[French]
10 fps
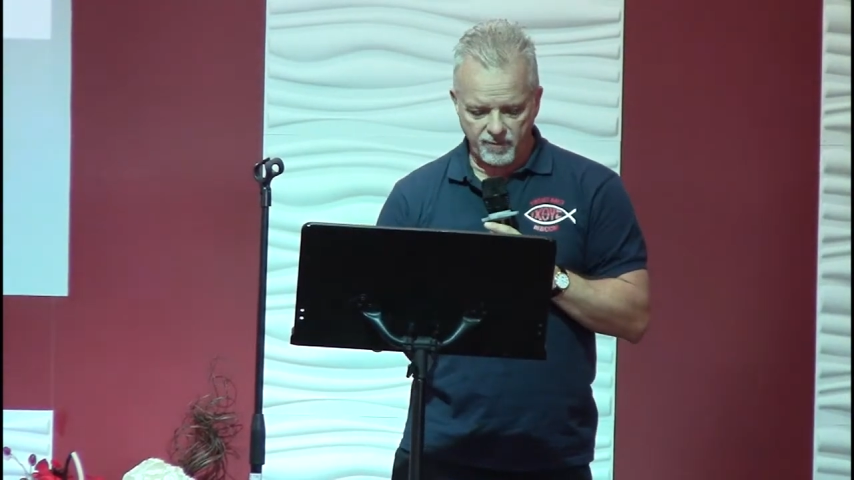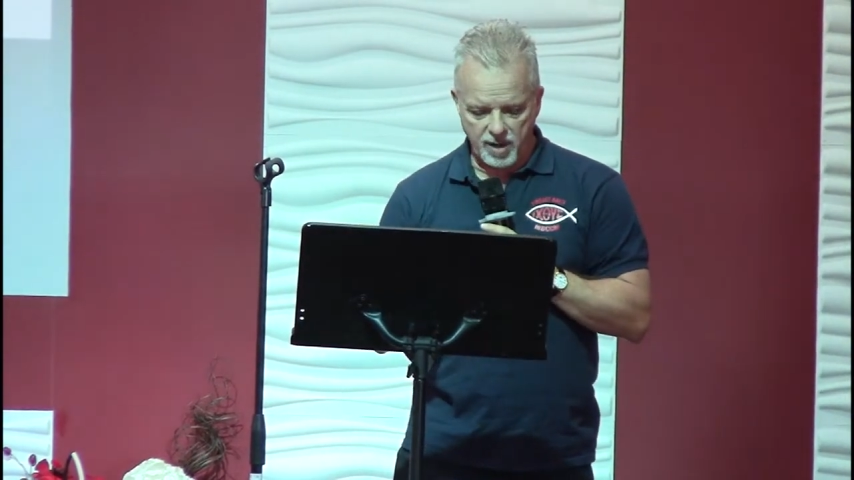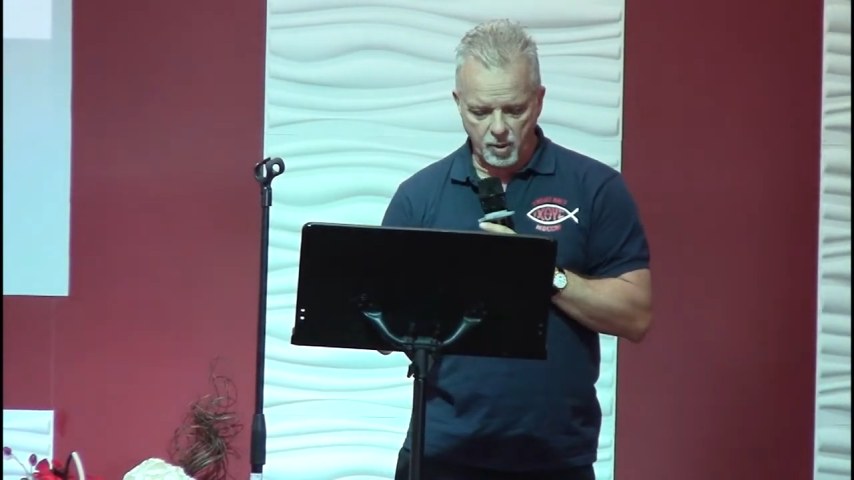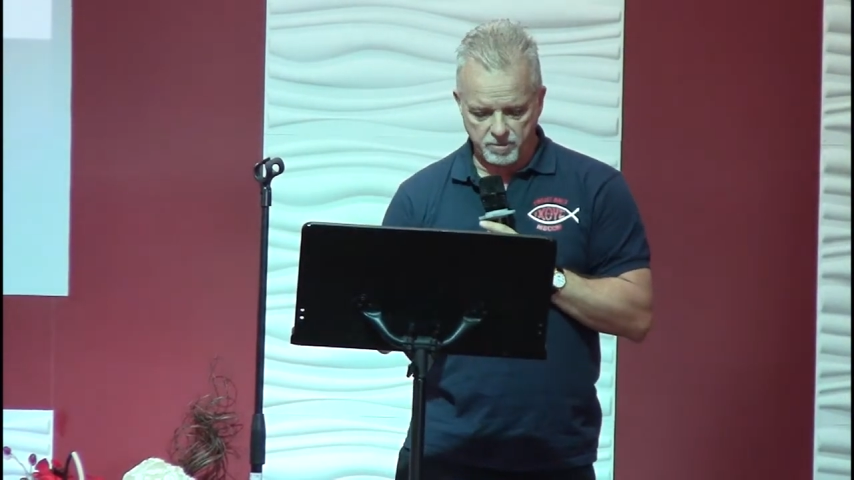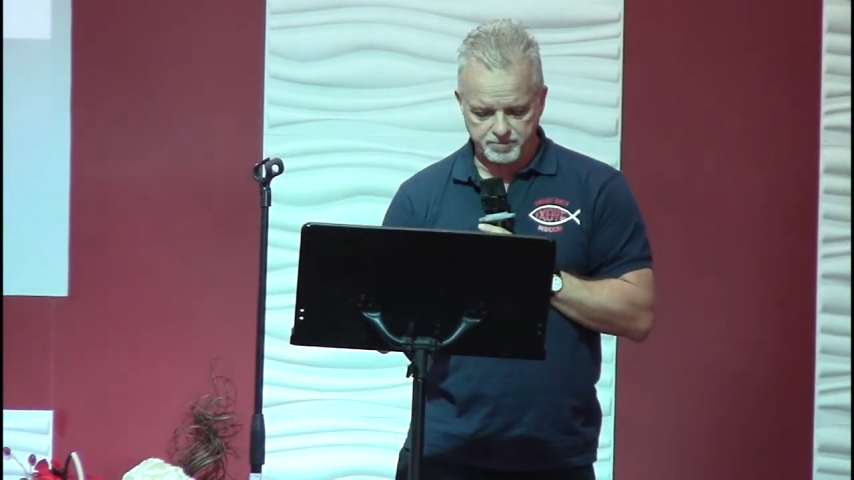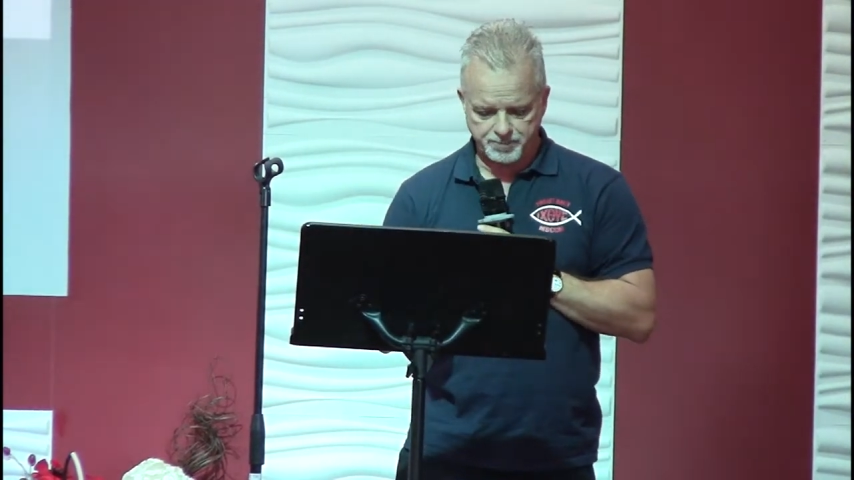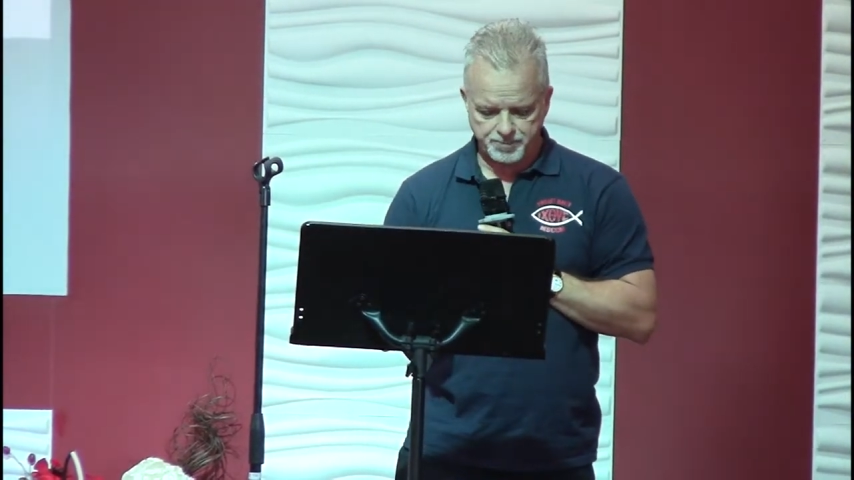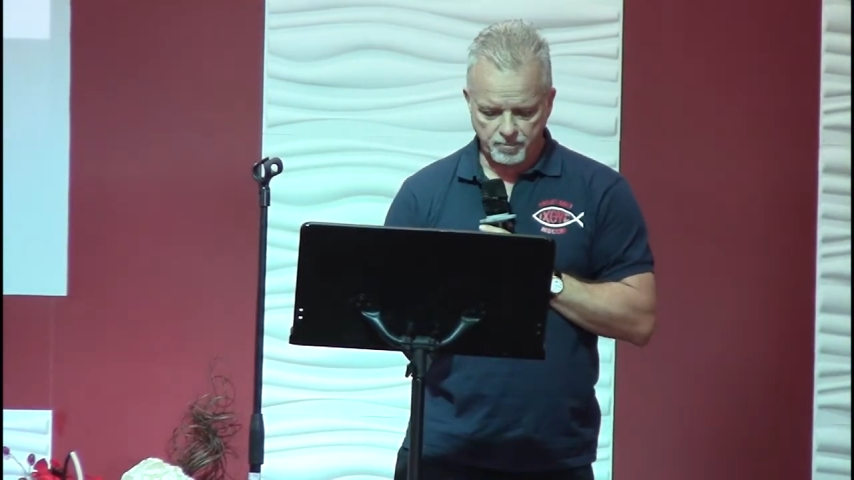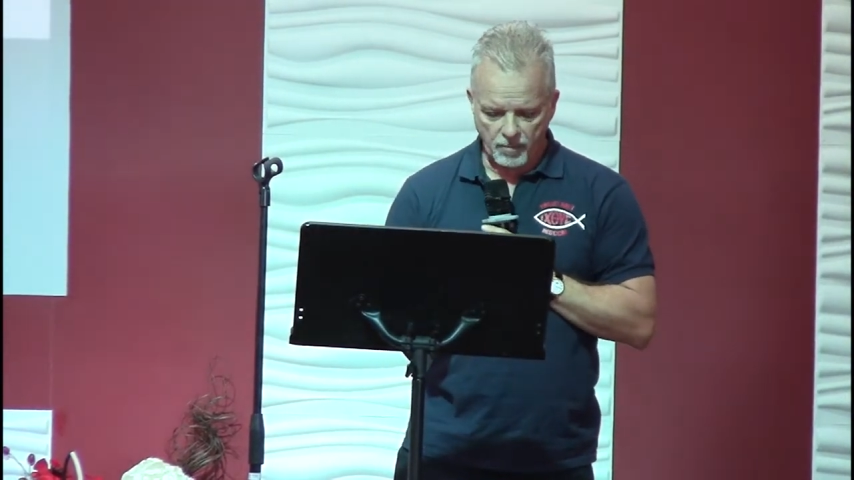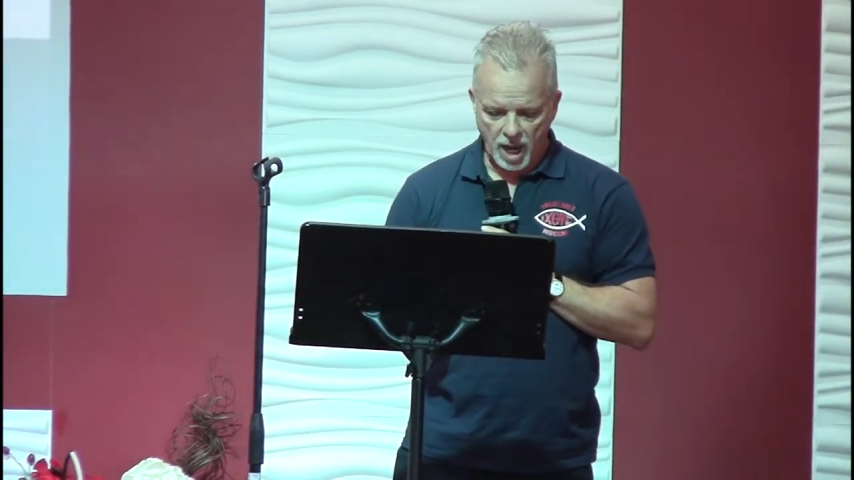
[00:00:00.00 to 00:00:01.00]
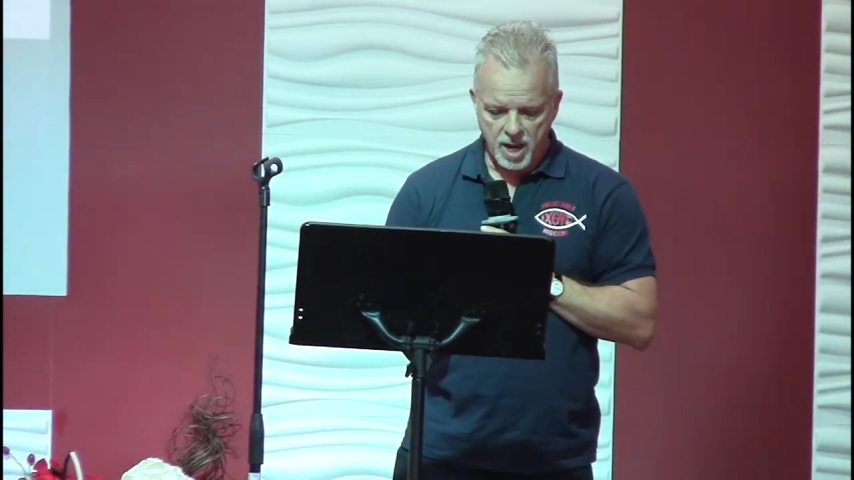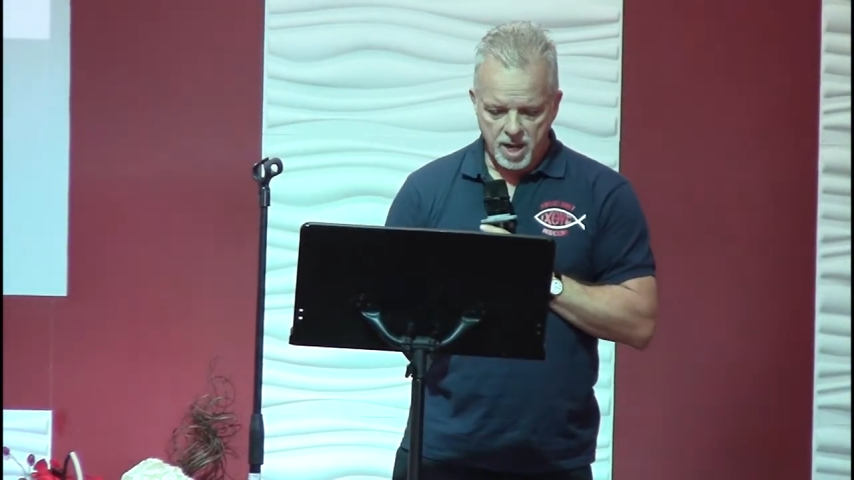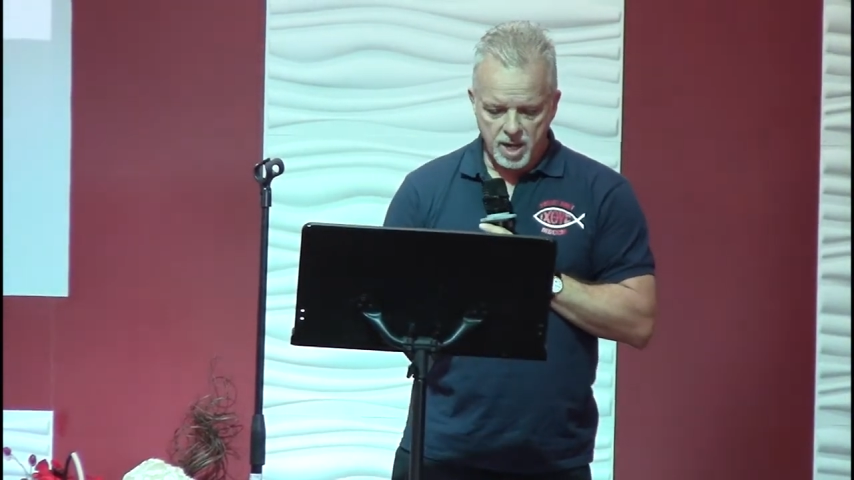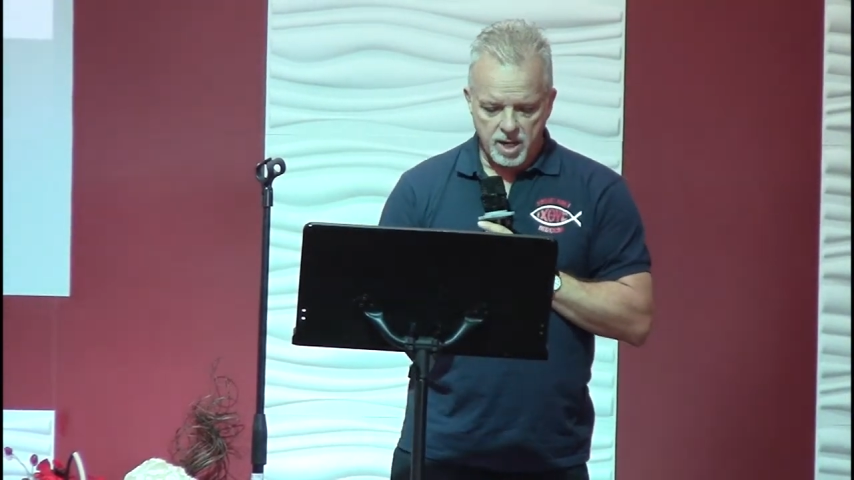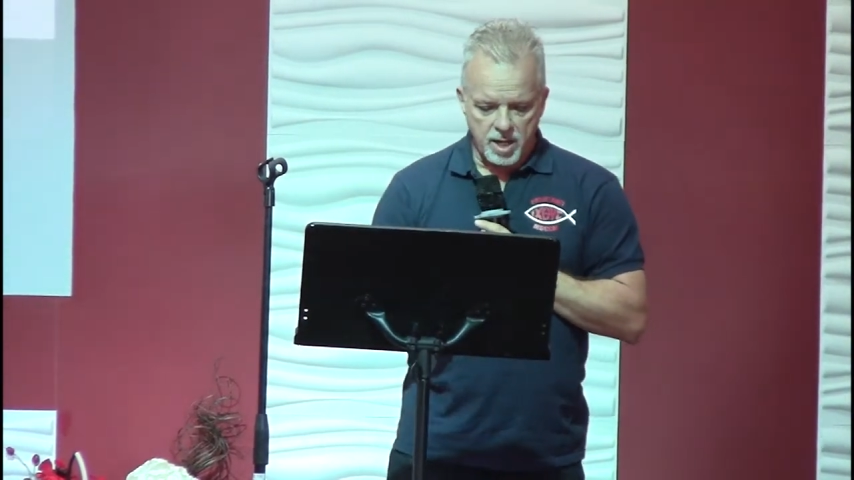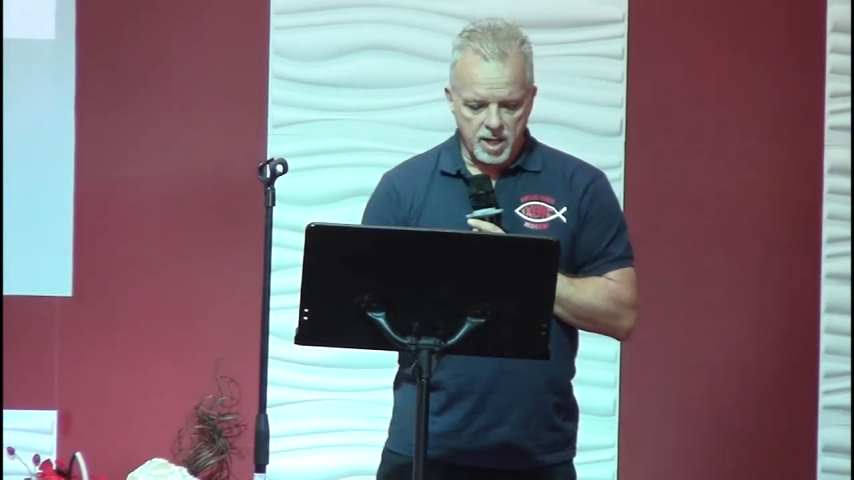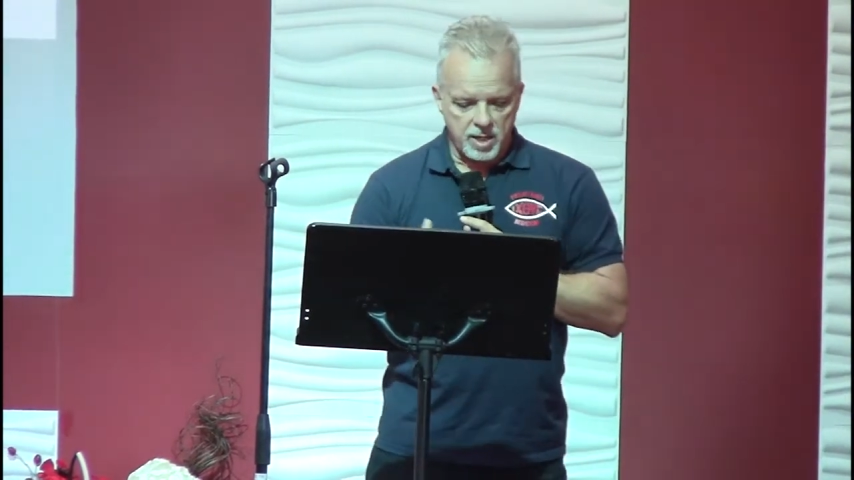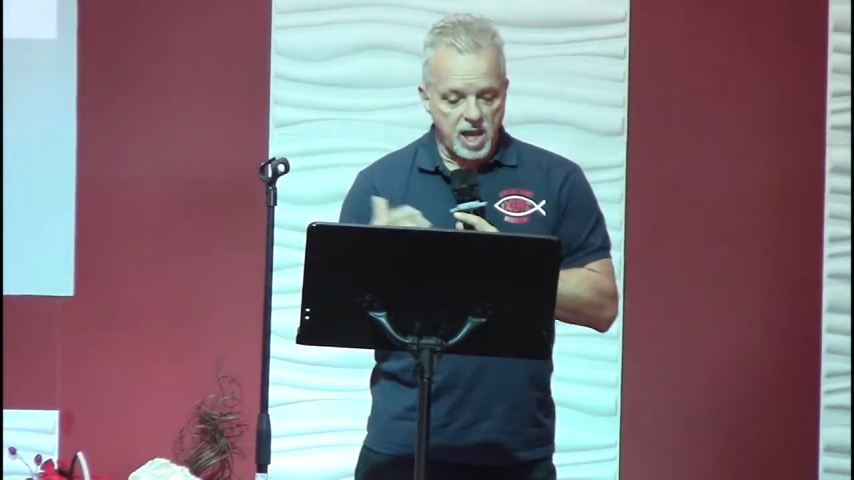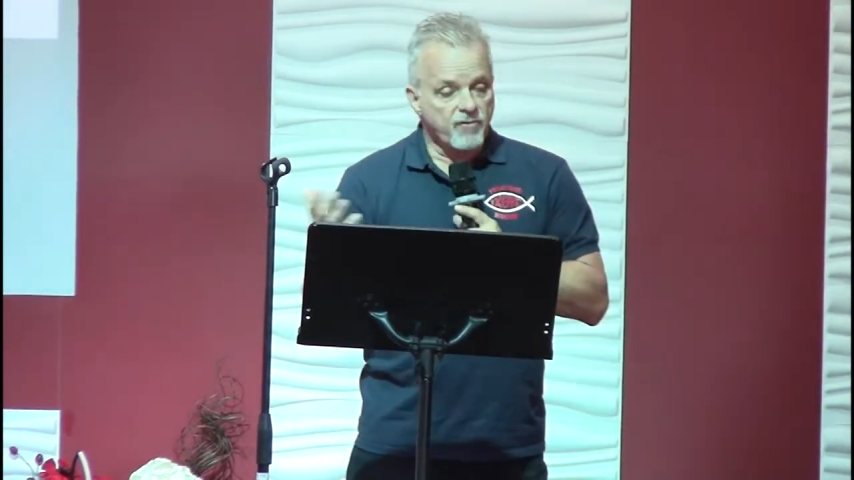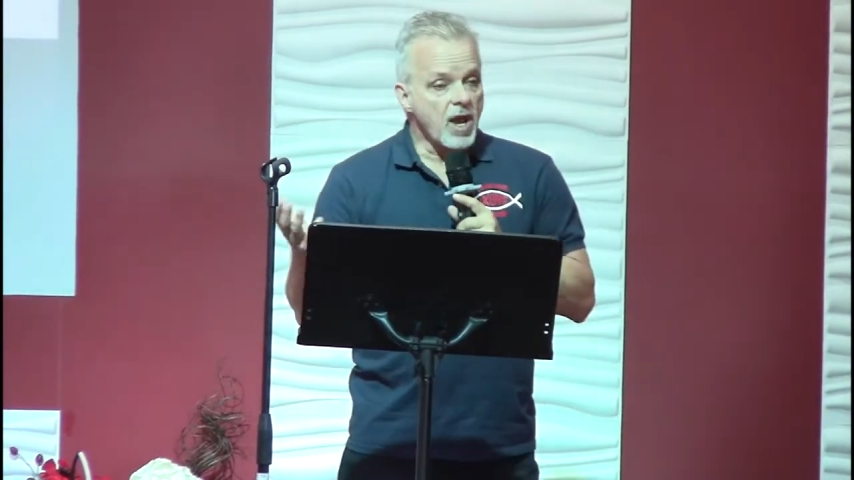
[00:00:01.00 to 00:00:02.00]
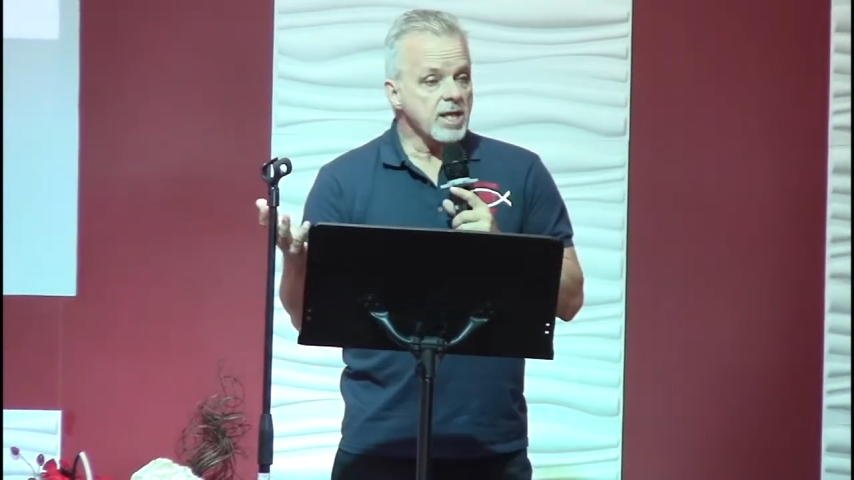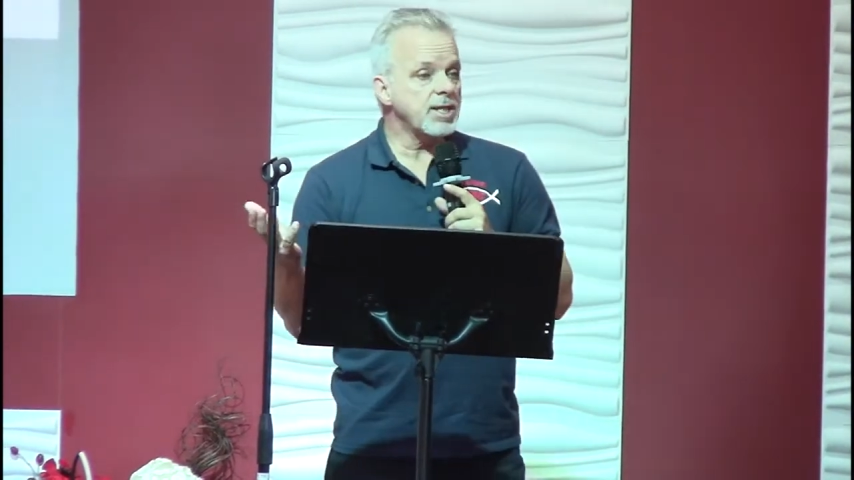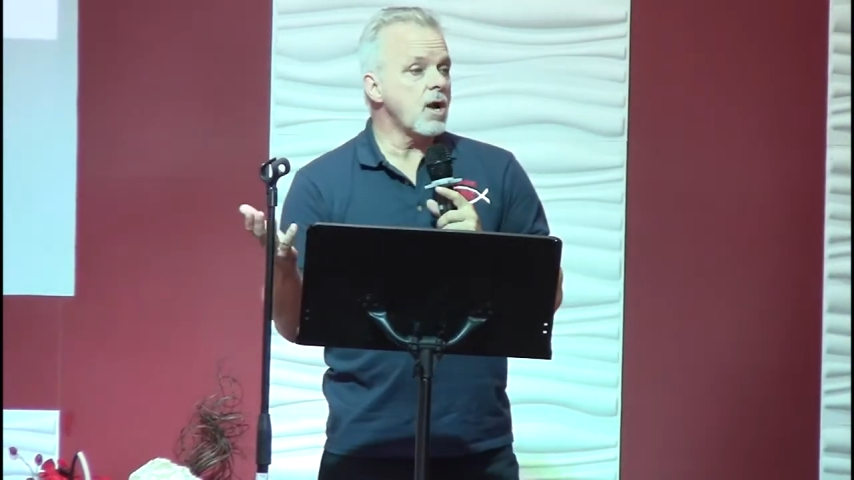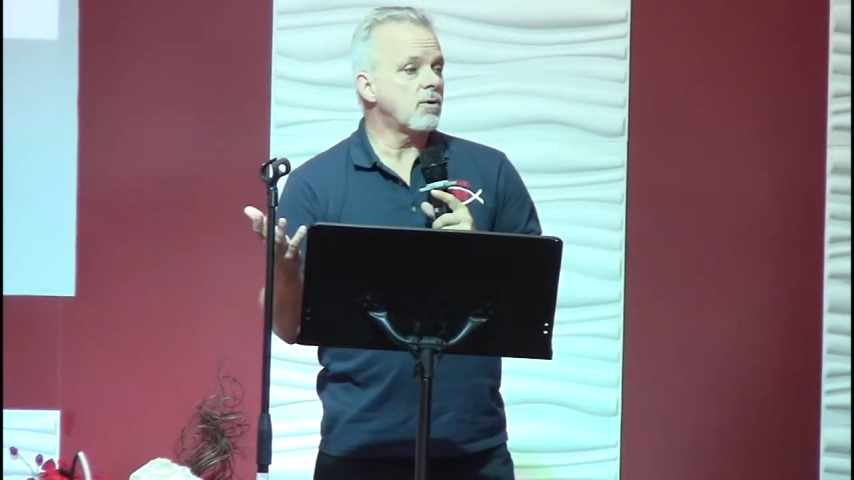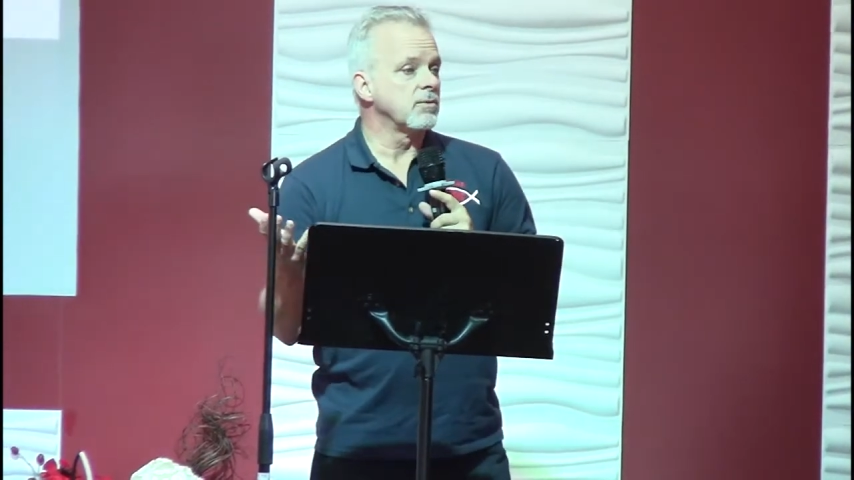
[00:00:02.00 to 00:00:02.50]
là-bas. L'inflation,